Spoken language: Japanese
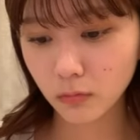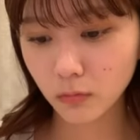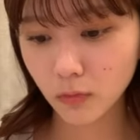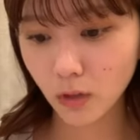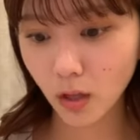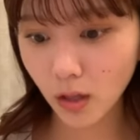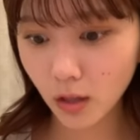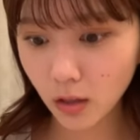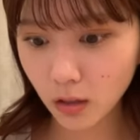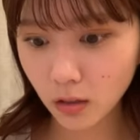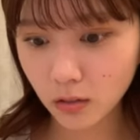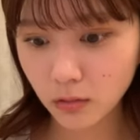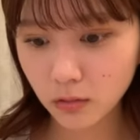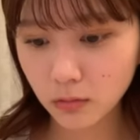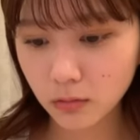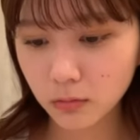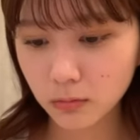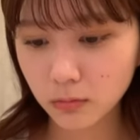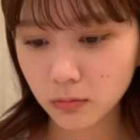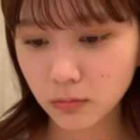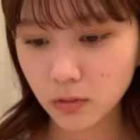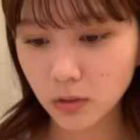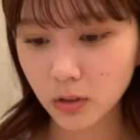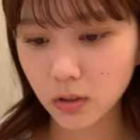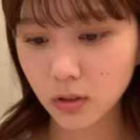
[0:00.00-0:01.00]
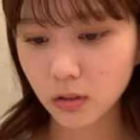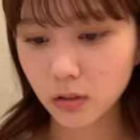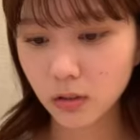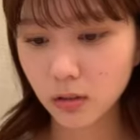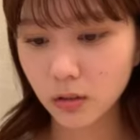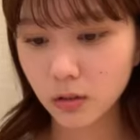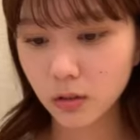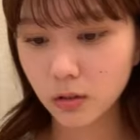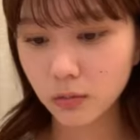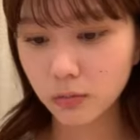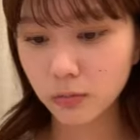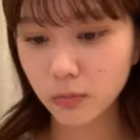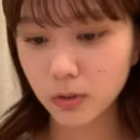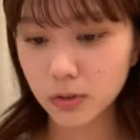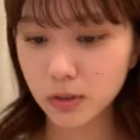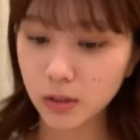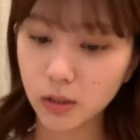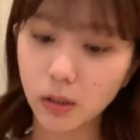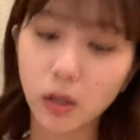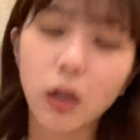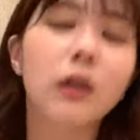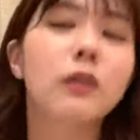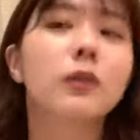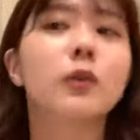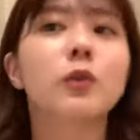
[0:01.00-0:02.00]
えマジ
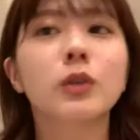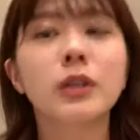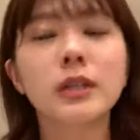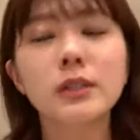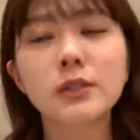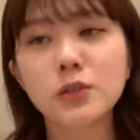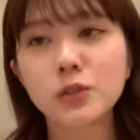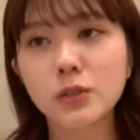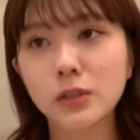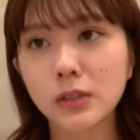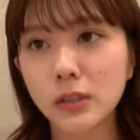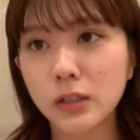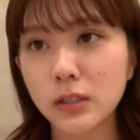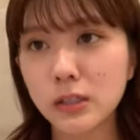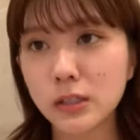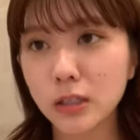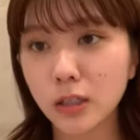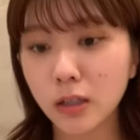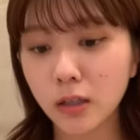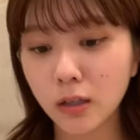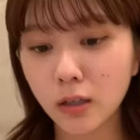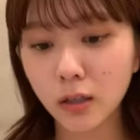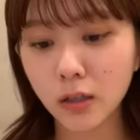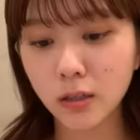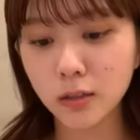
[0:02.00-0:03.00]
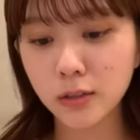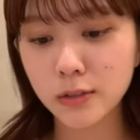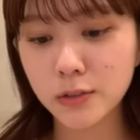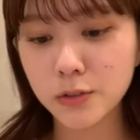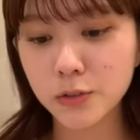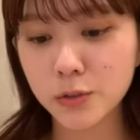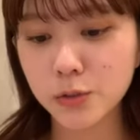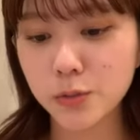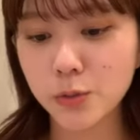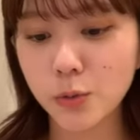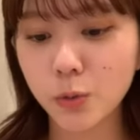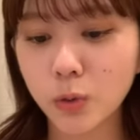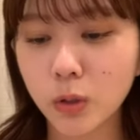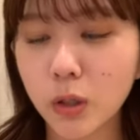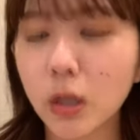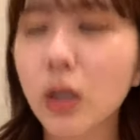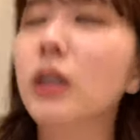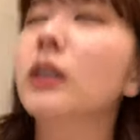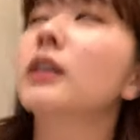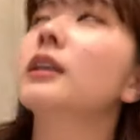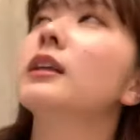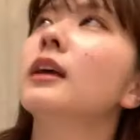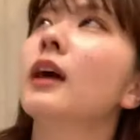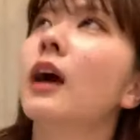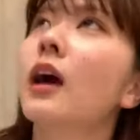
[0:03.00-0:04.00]
かの22日から24日
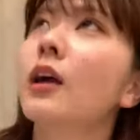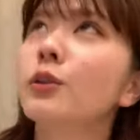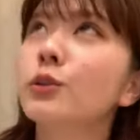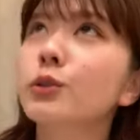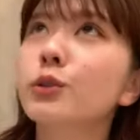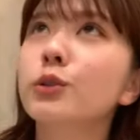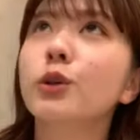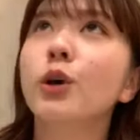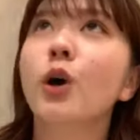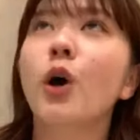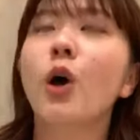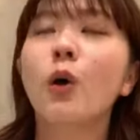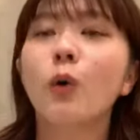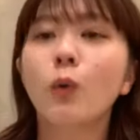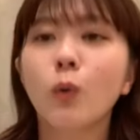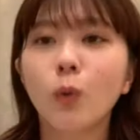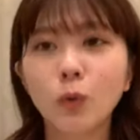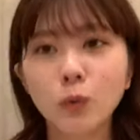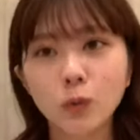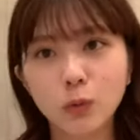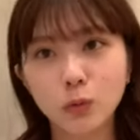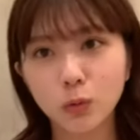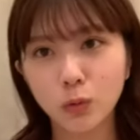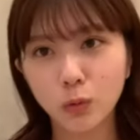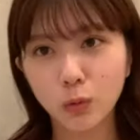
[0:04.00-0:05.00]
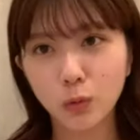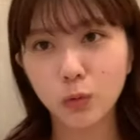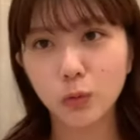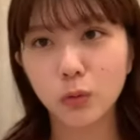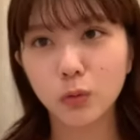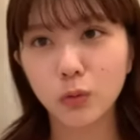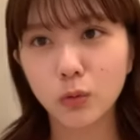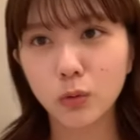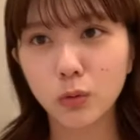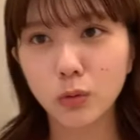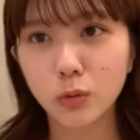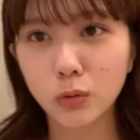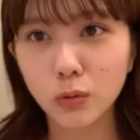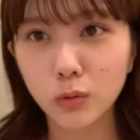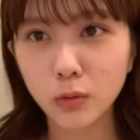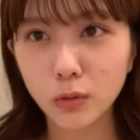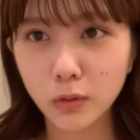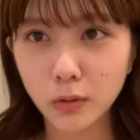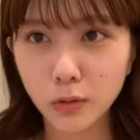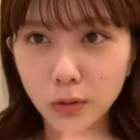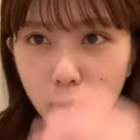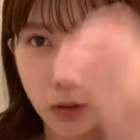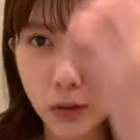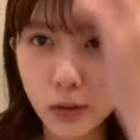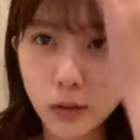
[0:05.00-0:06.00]
にあるコント
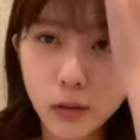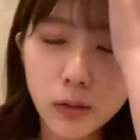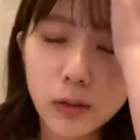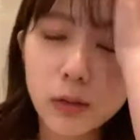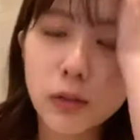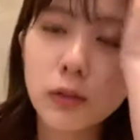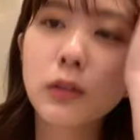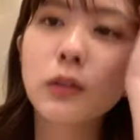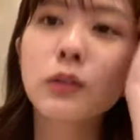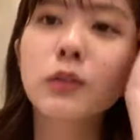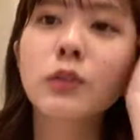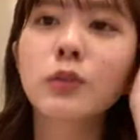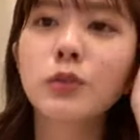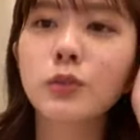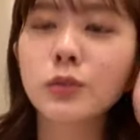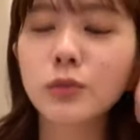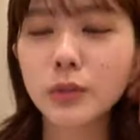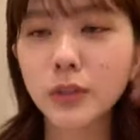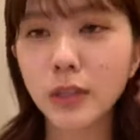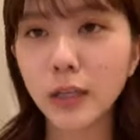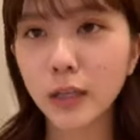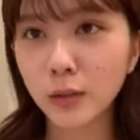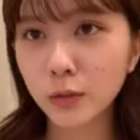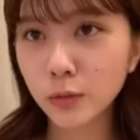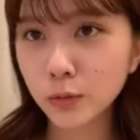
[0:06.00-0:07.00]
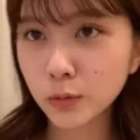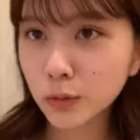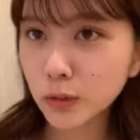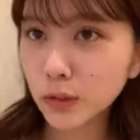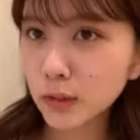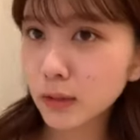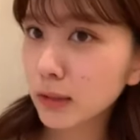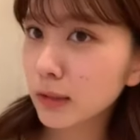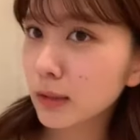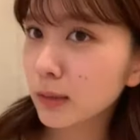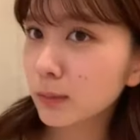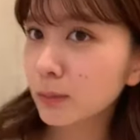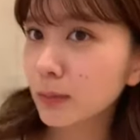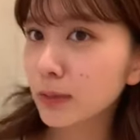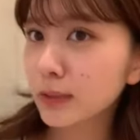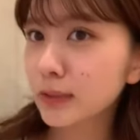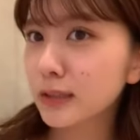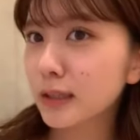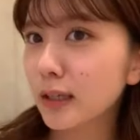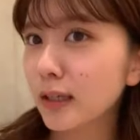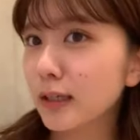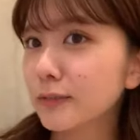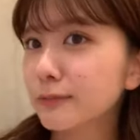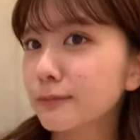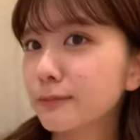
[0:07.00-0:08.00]
の稽古に行ってきまし
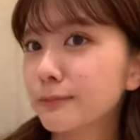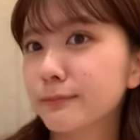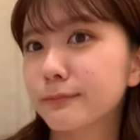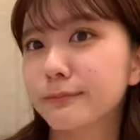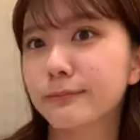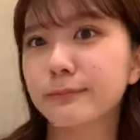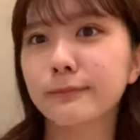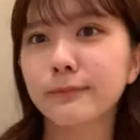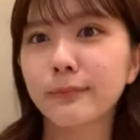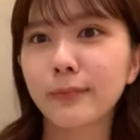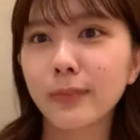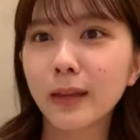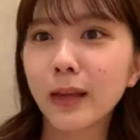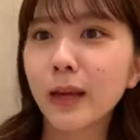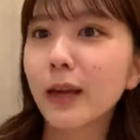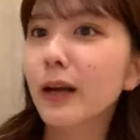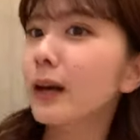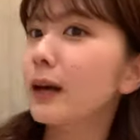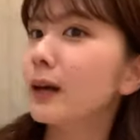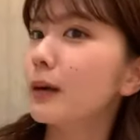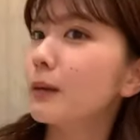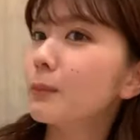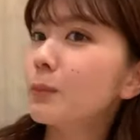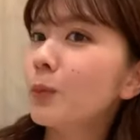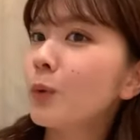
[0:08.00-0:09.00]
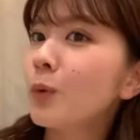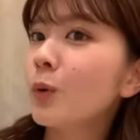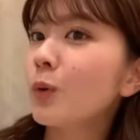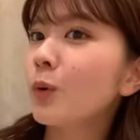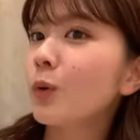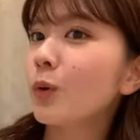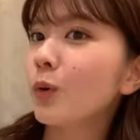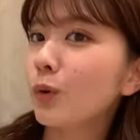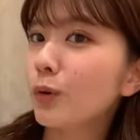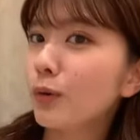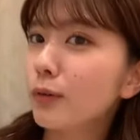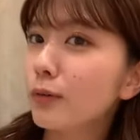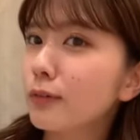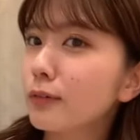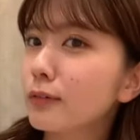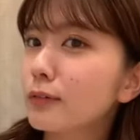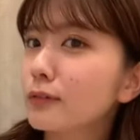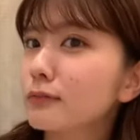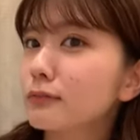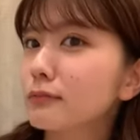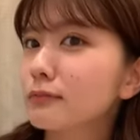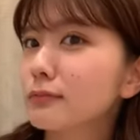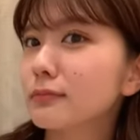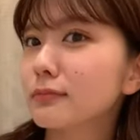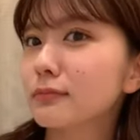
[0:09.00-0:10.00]
たも
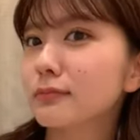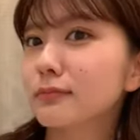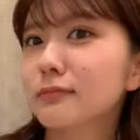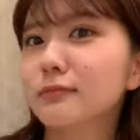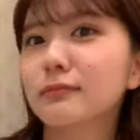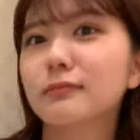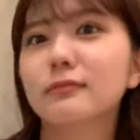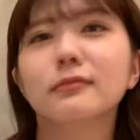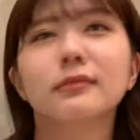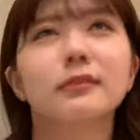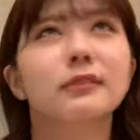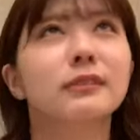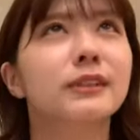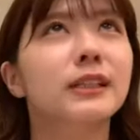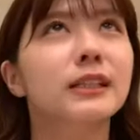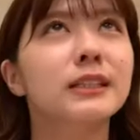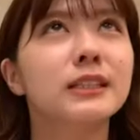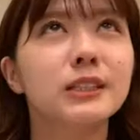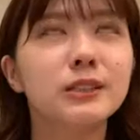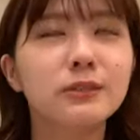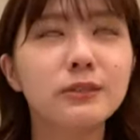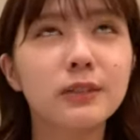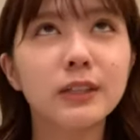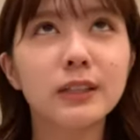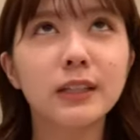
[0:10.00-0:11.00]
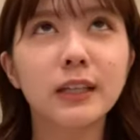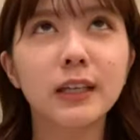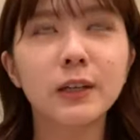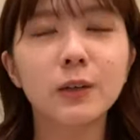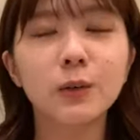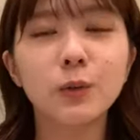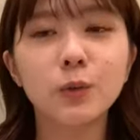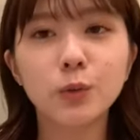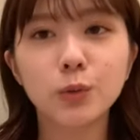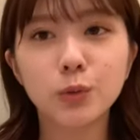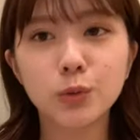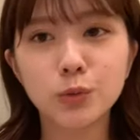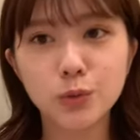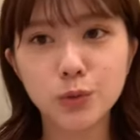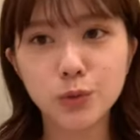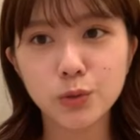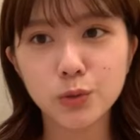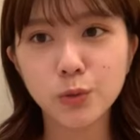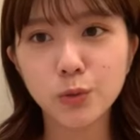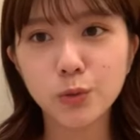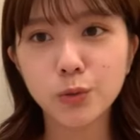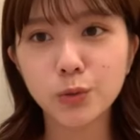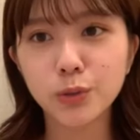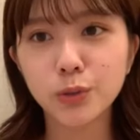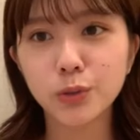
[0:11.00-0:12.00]
う私は稽古途中
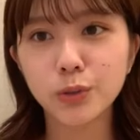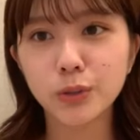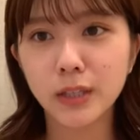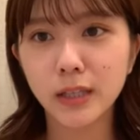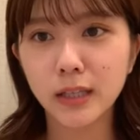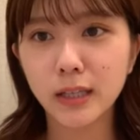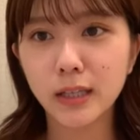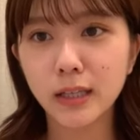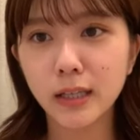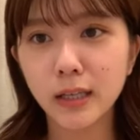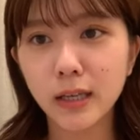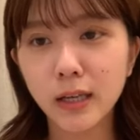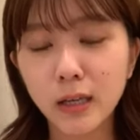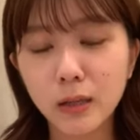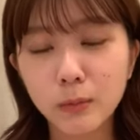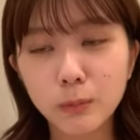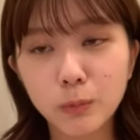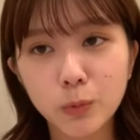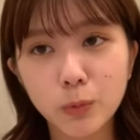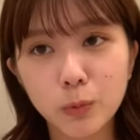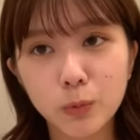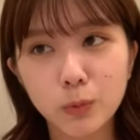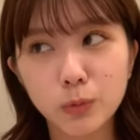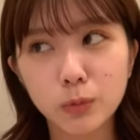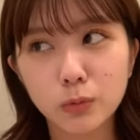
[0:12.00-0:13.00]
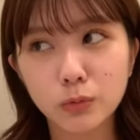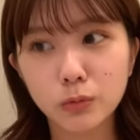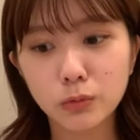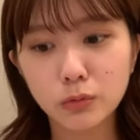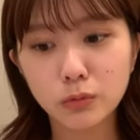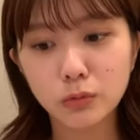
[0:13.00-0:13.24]
合流でもう